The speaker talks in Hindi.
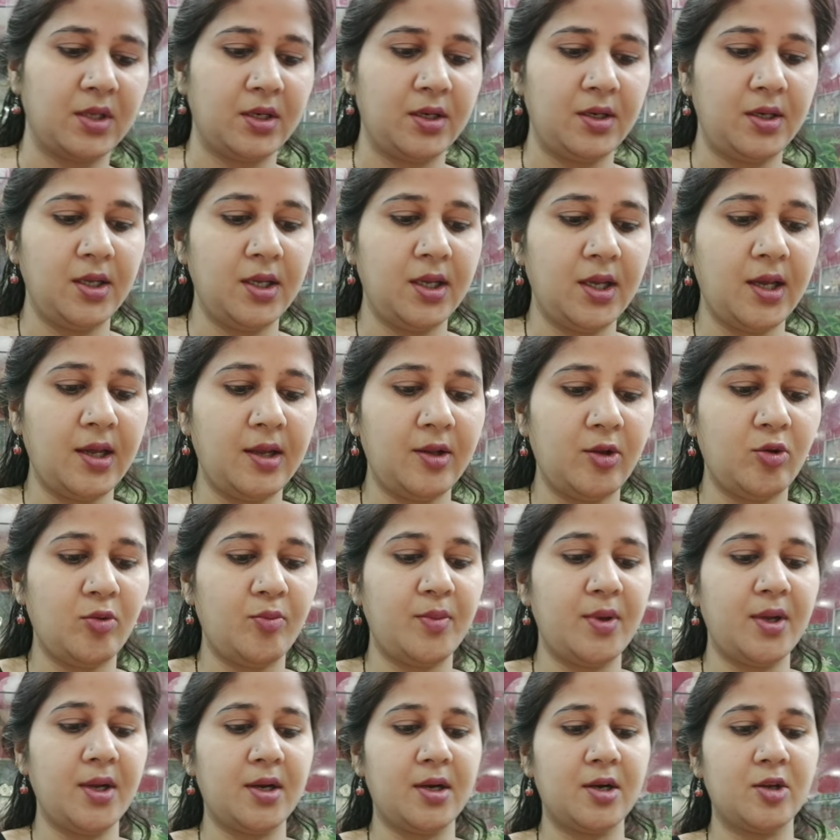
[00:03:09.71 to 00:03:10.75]
ठीक है तो
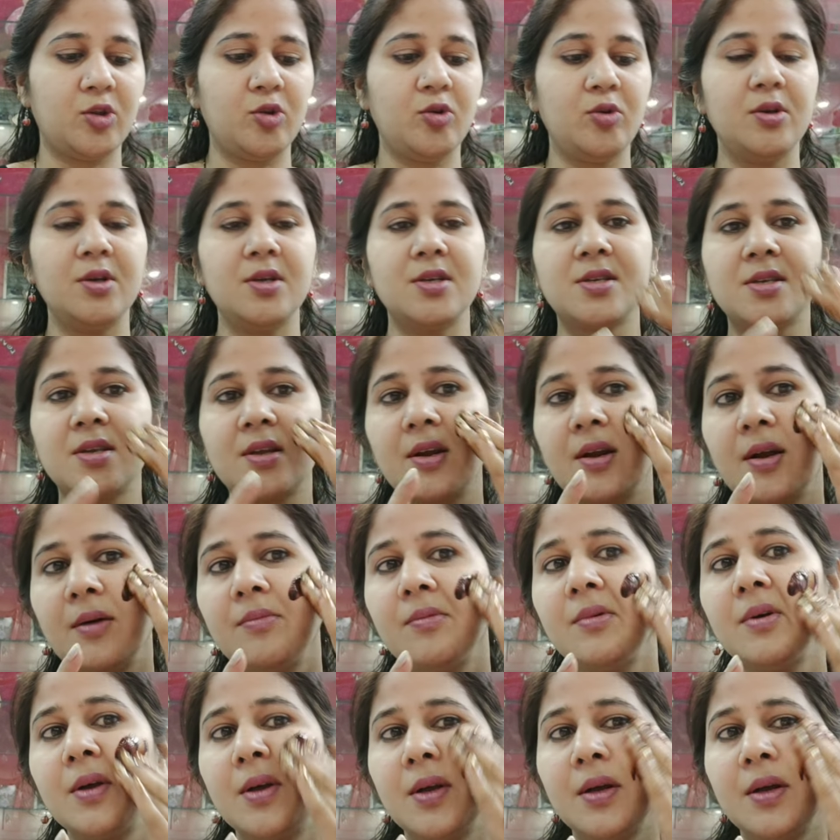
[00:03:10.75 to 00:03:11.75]
मैं करती हूँ स्क्रब